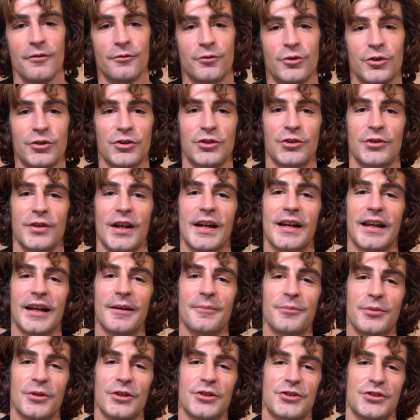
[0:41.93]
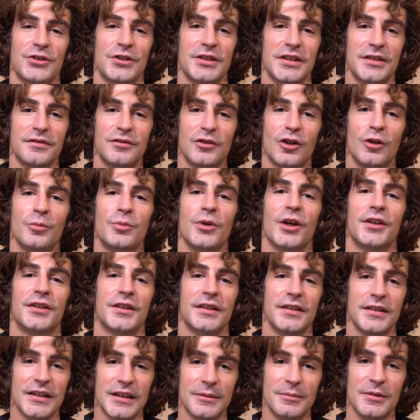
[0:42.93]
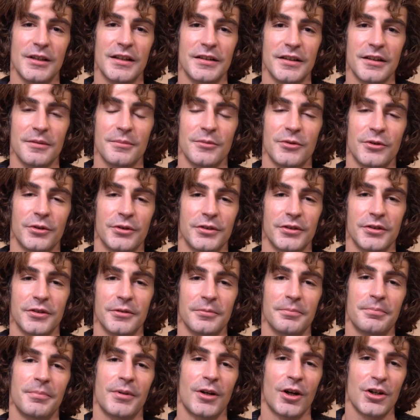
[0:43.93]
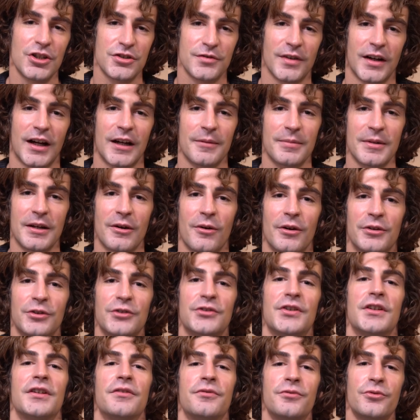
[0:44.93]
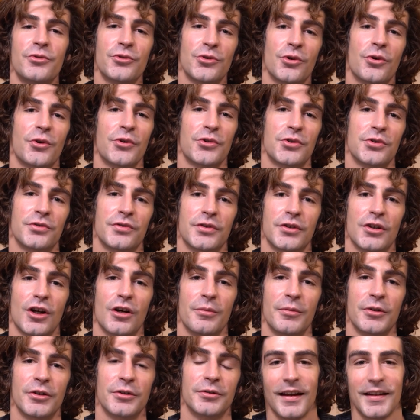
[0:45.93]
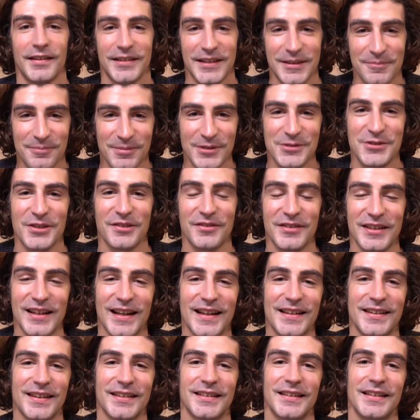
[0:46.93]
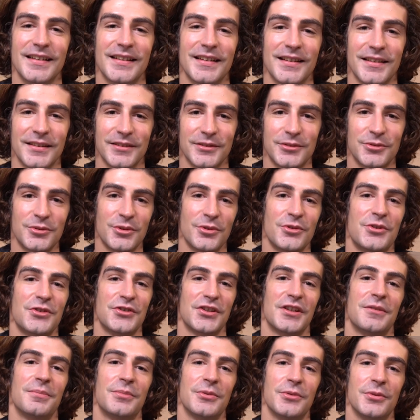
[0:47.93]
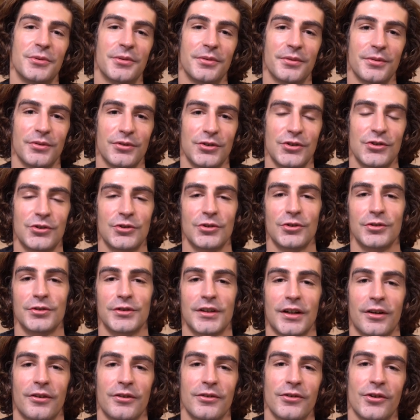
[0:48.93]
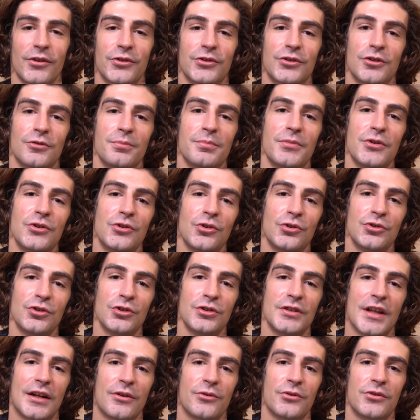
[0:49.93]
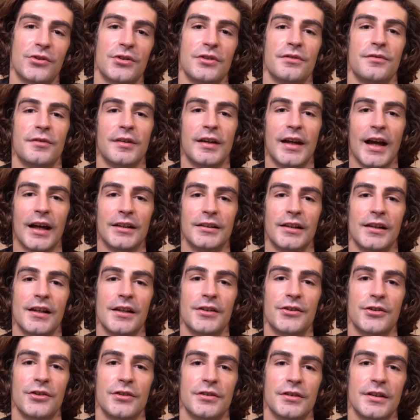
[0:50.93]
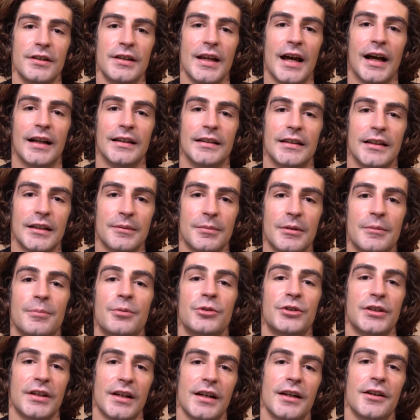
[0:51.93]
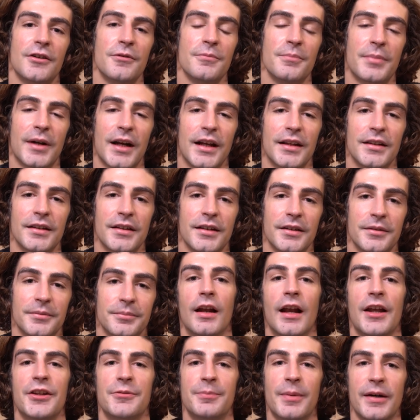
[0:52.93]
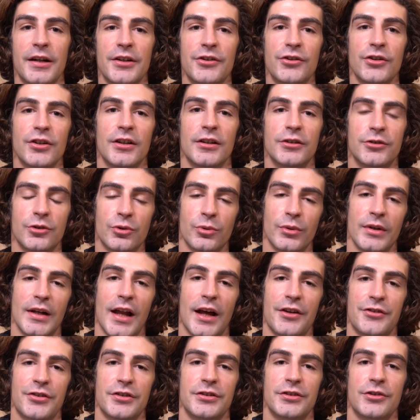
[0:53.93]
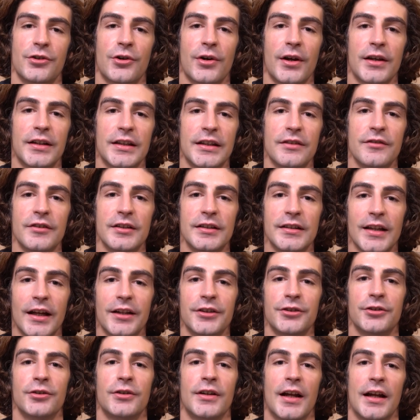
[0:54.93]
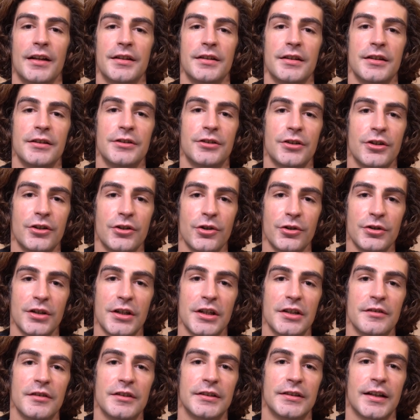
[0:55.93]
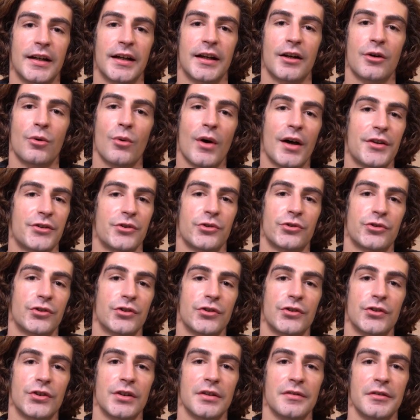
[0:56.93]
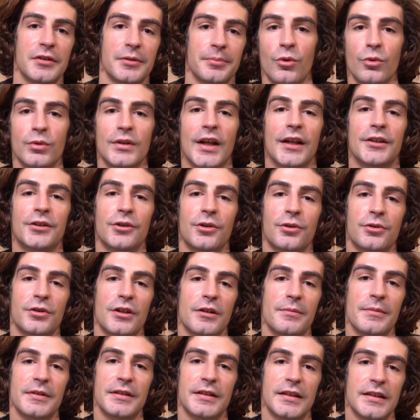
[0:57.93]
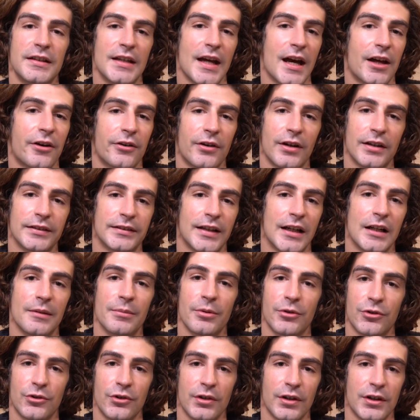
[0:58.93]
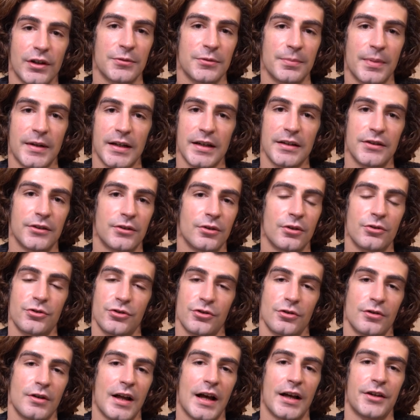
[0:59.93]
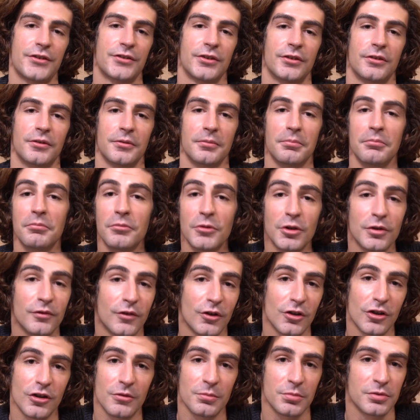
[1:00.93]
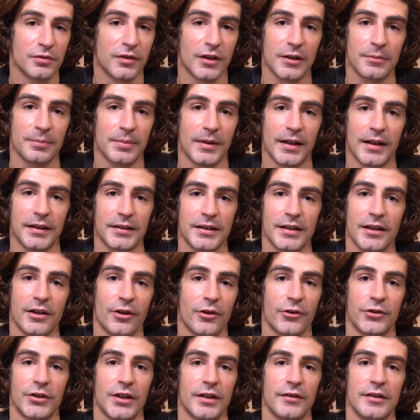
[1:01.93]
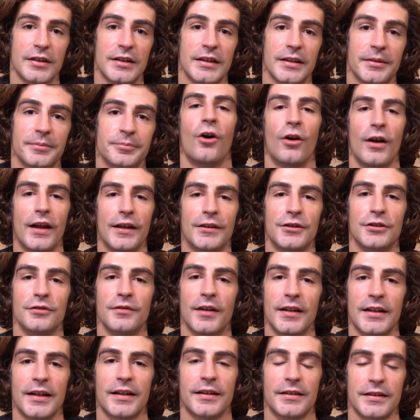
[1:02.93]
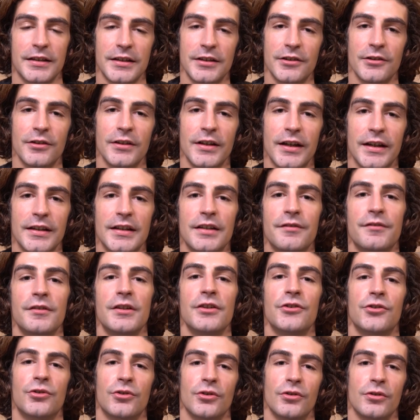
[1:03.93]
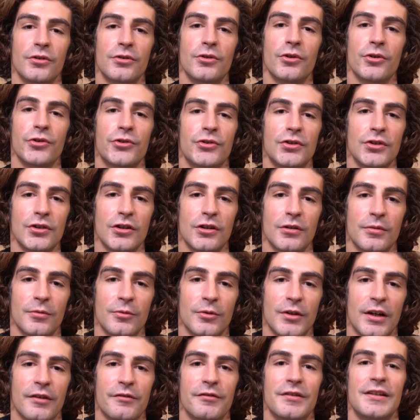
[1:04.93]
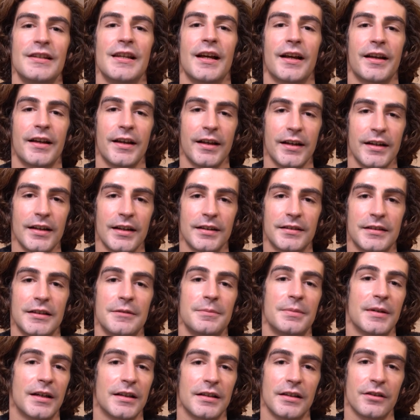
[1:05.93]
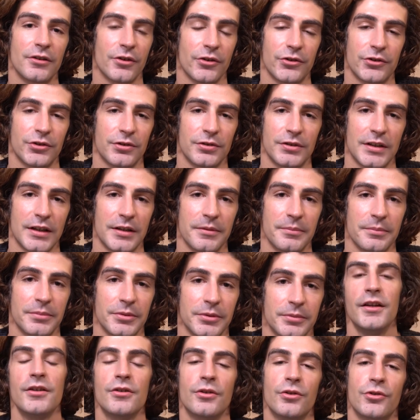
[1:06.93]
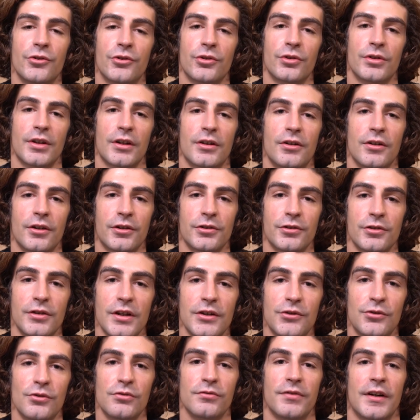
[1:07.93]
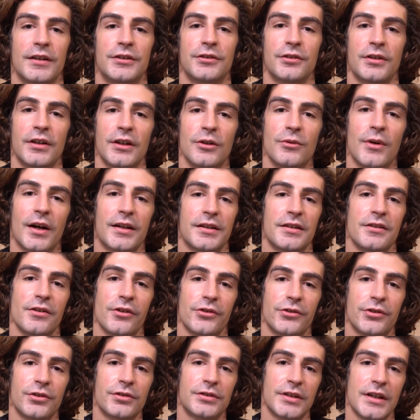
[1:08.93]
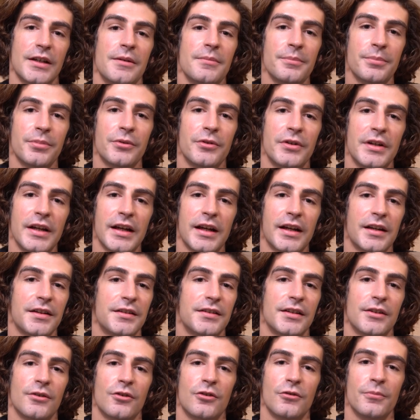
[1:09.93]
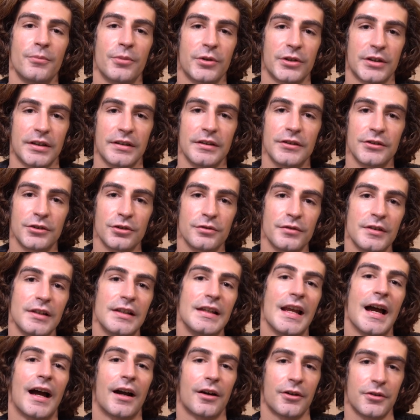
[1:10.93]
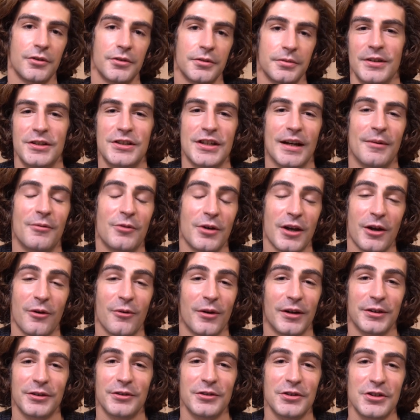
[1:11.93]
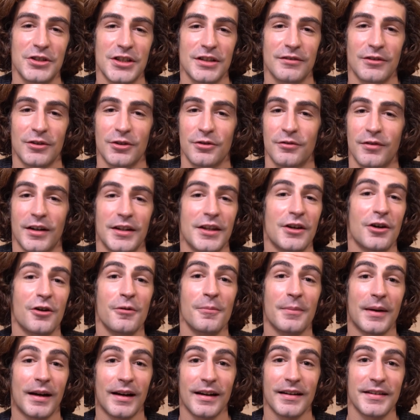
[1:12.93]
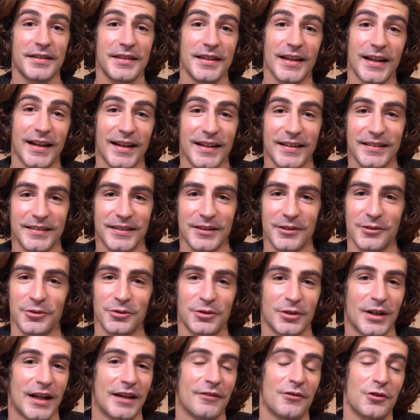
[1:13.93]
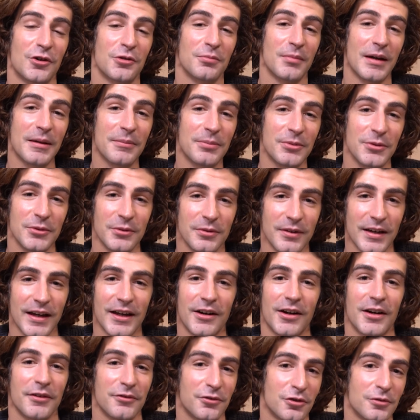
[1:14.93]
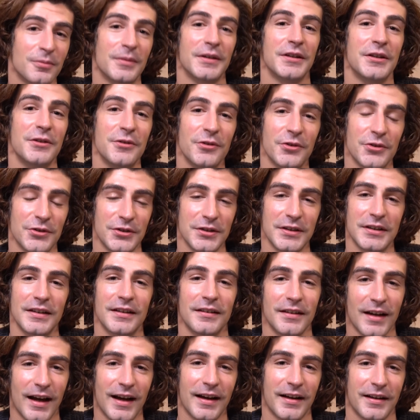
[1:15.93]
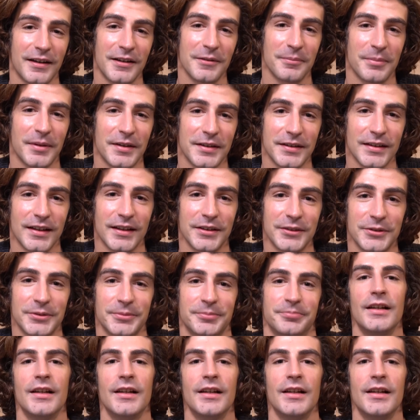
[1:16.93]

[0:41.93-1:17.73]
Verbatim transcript: Forse non è il campione scientifico più attendibile del mondo, però ci fa capire quanto sia diffuso questo fenomeno. La semplice evidenza del tu non ci sei più si scontra con il nostro bisogno di dare un significato alle azioni degli altri per poterle comprendere. La sparizione altrui lascia interrogativi tanto grandi dentro di noi da diventare quasi ossessivi. Un dato crudelmente chiaro in realtà le persone spariscono ce lo lasciano, non vogliono più far parte della nostra vita. Ho letto vari articoli che definiscono il ghosting come una vigliaccheria tipica del nostro tempo. Io non sono d'accordo né sul fatto che riguardi il nostro tempo né che sia un comportamento vigliacco. Diciamo che quando dicevano vado a comprare le sigarette e non tornavano mai più, era una forma di ghosting anche nel passato.